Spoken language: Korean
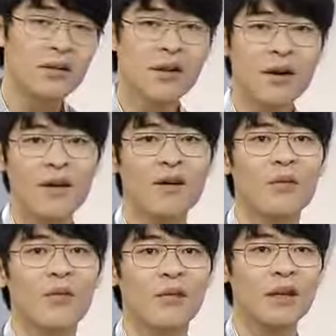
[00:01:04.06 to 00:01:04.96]
들어 이렇게 생각해
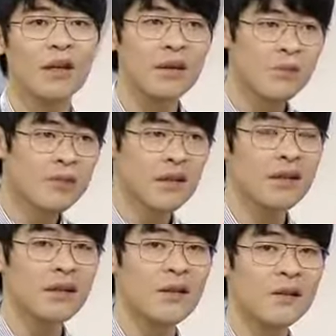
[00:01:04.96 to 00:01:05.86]
보세요. 이
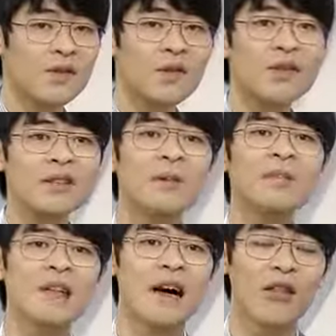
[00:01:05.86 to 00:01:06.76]
문제를 수능
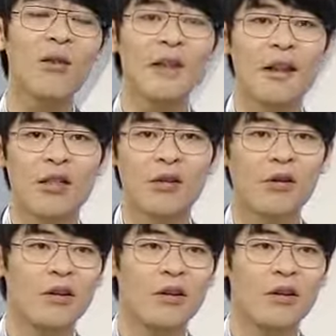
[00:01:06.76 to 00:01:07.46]
시험장 가서 만났어요.